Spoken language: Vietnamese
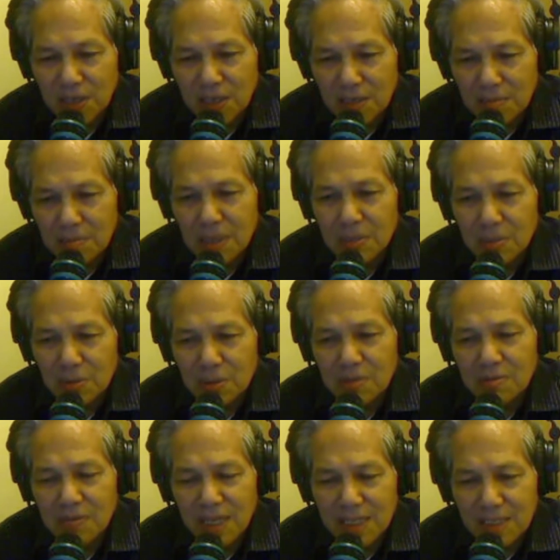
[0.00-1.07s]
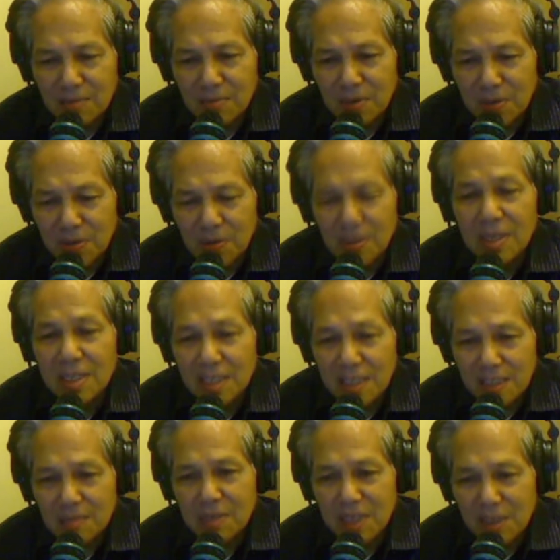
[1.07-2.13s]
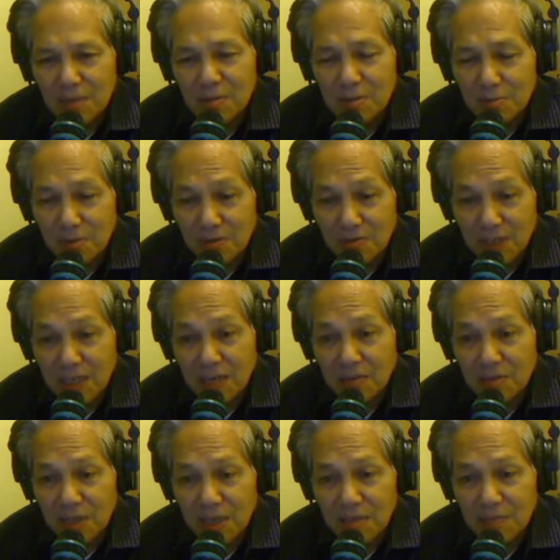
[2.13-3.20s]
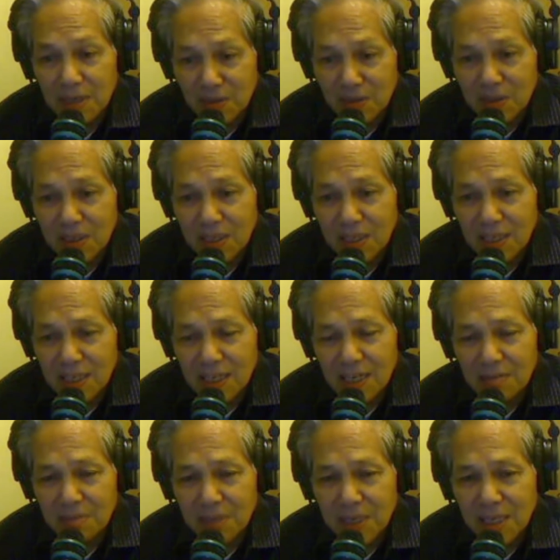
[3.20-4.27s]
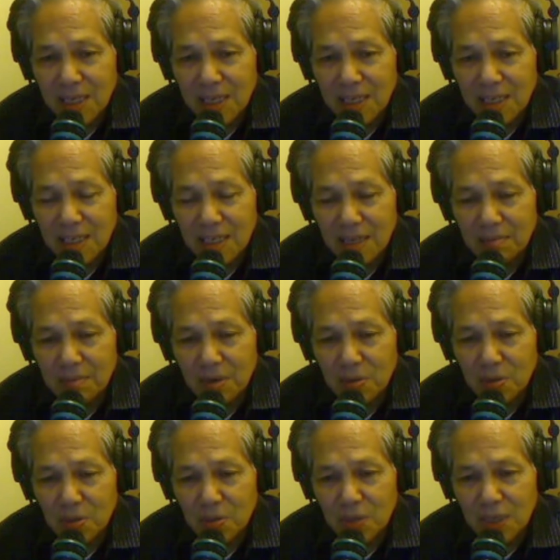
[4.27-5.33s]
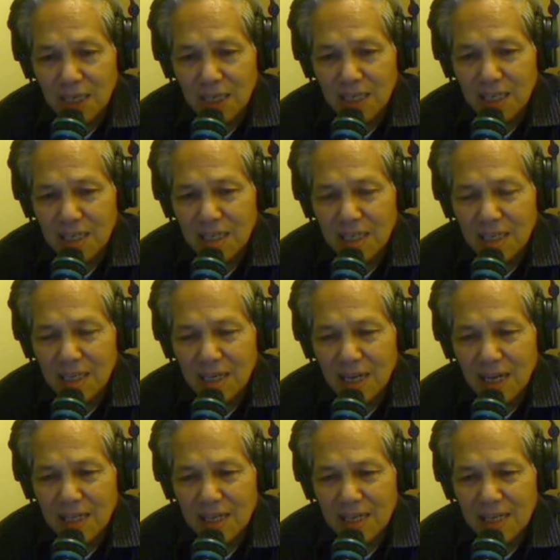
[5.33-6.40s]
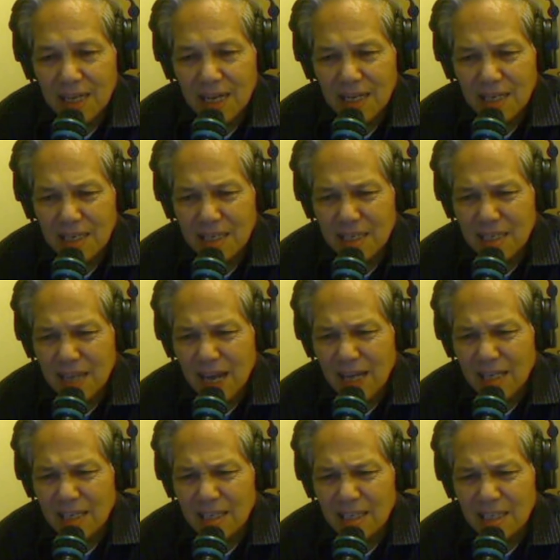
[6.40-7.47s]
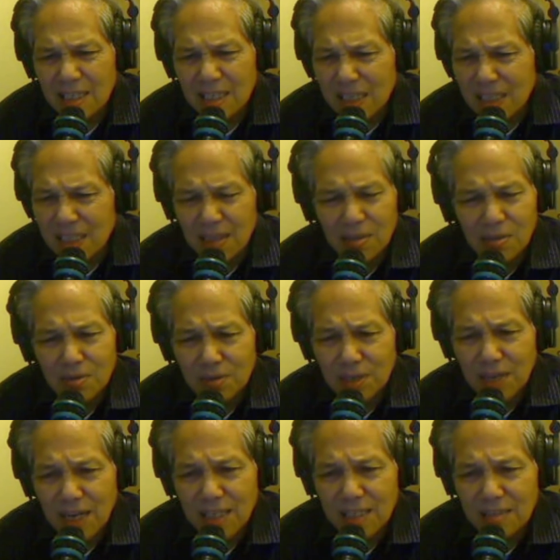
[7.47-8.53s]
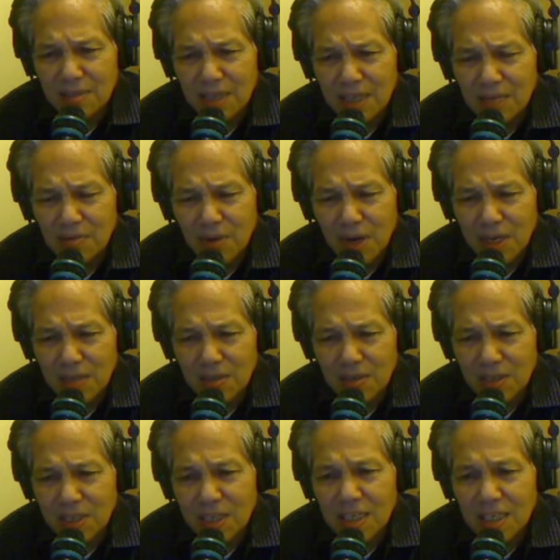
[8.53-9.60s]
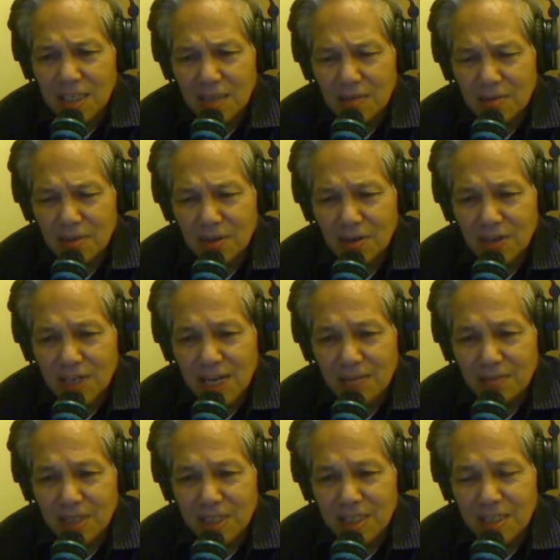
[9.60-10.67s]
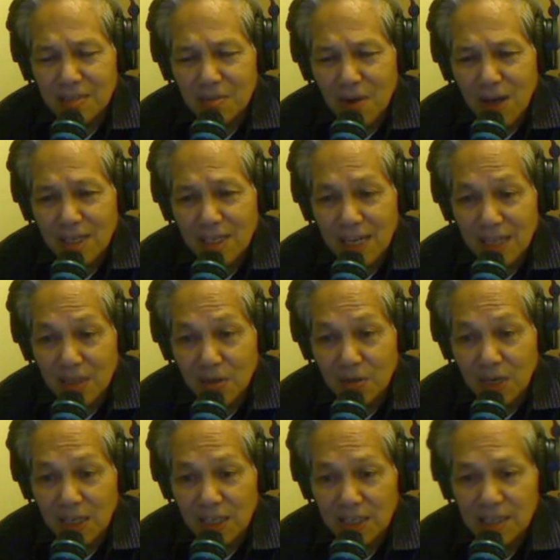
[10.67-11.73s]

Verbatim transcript: mặc dù không phải là chống ngôi chùa nhưng mà chống cái bọn văn công tới mà thôi đặc biệt ờ, cái bầu số tuấn hiền là đây đã đưa rất nhiều ca sĩ Việt Cộng qua đây rồi trong đó có Đàm Vĩnh Hưng qua đây cả chục lần